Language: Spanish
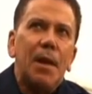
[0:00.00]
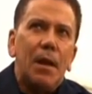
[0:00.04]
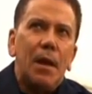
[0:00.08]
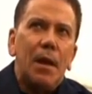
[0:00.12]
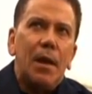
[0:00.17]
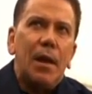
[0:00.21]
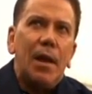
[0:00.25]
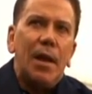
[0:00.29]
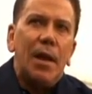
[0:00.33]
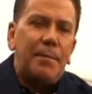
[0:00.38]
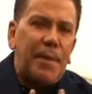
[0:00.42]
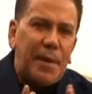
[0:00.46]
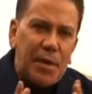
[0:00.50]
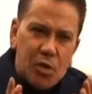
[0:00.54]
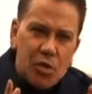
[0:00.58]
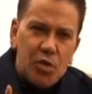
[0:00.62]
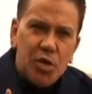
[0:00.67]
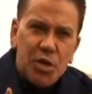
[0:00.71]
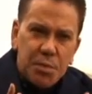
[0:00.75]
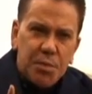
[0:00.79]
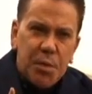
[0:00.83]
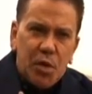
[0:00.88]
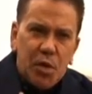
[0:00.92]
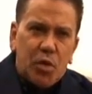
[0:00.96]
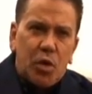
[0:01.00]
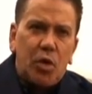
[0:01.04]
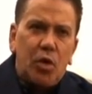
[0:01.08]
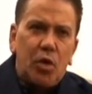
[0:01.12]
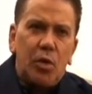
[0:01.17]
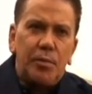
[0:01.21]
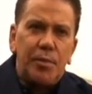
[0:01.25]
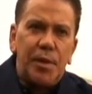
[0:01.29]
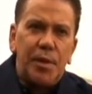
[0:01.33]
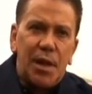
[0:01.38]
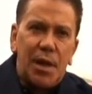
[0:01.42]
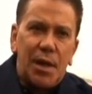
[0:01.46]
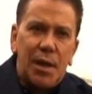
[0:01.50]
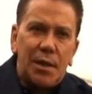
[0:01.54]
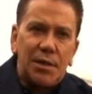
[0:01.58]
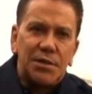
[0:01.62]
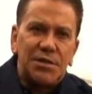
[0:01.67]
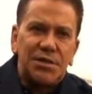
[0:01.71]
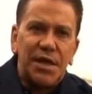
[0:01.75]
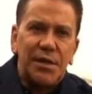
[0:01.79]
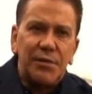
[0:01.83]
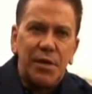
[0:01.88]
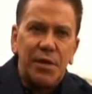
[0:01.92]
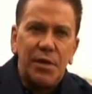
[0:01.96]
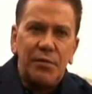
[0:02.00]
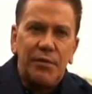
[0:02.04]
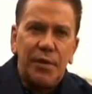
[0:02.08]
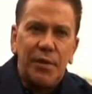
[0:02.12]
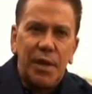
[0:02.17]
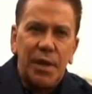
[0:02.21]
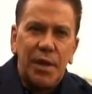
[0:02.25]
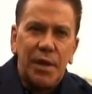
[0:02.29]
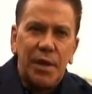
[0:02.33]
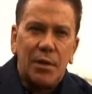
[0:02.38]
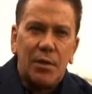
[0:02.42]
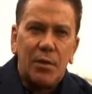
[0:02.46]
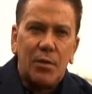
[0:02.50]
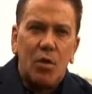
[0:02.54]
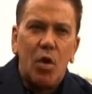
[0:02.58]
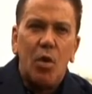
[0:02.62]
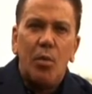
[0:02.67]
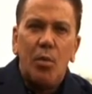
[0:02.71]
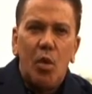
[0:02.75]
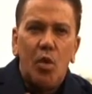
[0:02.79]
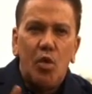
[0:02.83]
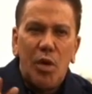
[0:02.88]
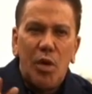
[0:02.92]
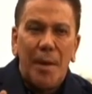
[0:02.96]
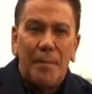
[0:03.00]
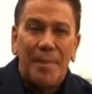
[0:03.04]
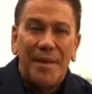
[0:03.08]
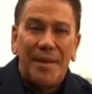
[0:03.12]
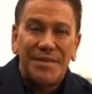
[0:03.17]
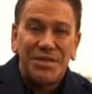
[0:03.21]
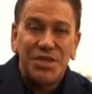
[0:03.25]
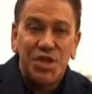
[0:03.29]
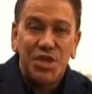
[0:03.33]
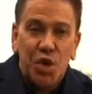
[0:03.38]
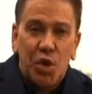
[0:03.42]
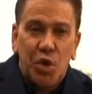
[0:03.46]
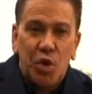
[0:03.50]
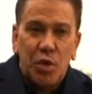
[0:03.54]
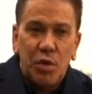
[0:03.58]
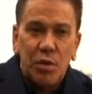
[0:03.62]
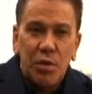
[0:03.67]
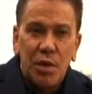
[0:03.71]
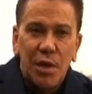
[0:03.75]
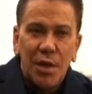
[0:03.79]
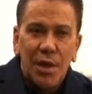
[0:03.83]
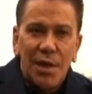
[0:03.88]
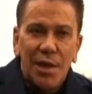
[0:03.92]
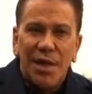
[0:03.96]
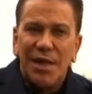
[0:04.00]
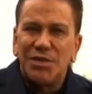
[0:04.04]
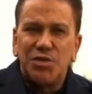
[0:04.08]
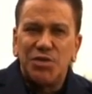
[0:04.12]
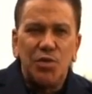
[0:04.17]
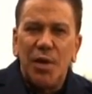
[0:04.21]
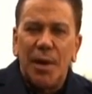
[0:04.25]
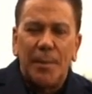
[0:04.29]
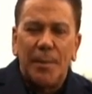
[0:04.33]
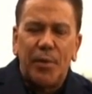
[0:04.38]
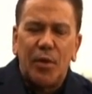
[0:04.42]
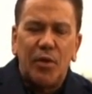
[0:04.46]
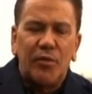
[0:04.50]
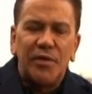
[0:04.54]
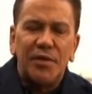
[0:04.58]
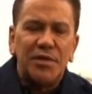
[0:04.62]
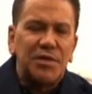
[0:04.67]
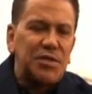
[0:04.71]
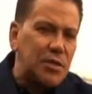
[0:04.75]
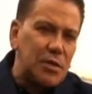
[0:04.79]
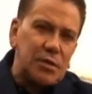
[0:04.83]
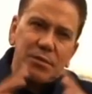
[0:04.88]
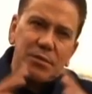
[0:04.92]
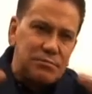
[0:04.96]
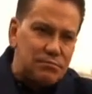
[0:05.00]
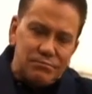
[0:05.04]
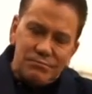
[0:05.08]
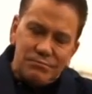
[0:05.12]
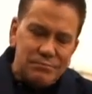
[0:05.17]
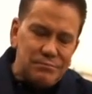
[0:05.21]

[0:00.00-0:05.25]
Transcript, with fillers: el periodismo en Colombia se vive como una pasión, es una profesión,